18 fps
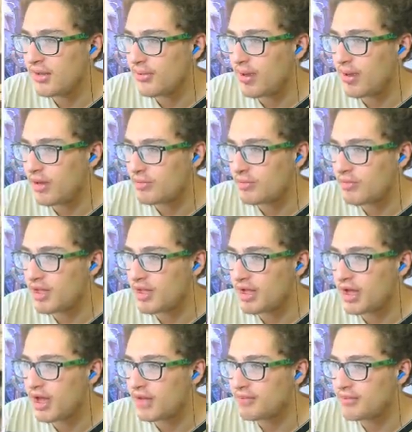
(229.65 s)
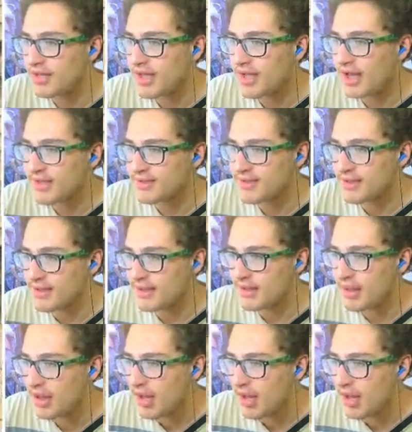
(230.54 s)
Bak minigun mı dersin?